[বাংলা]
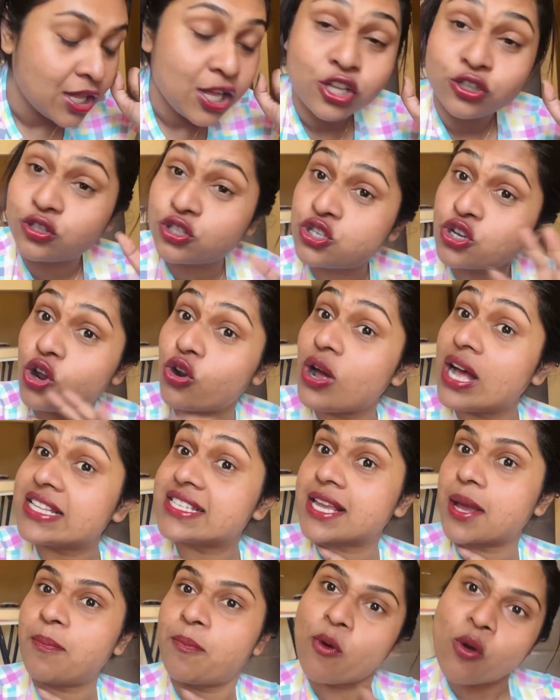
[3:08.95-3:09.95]
তো চলো
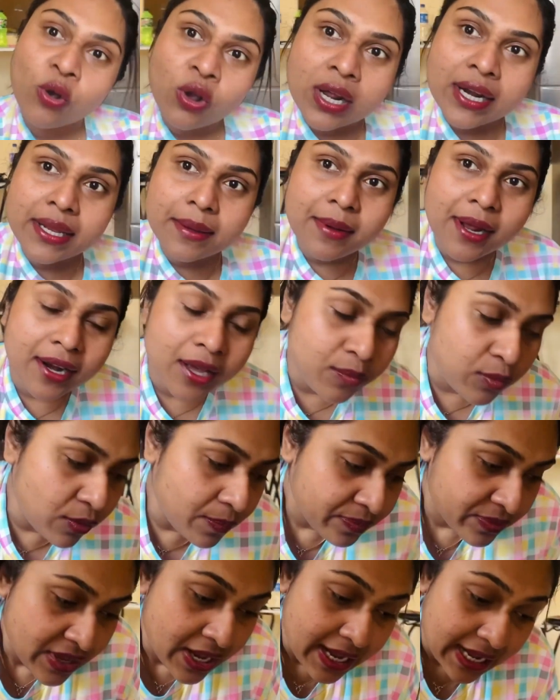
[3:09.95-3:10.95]
আজকে পোঙ্গলই বানাবো
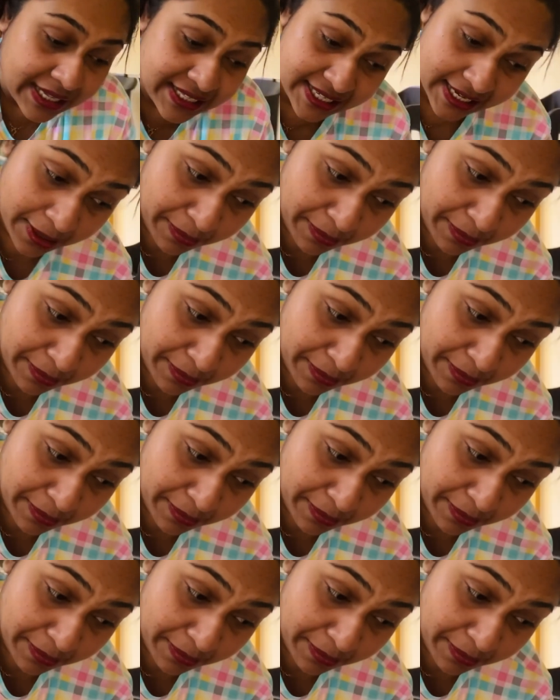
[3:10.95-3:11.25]
আজকে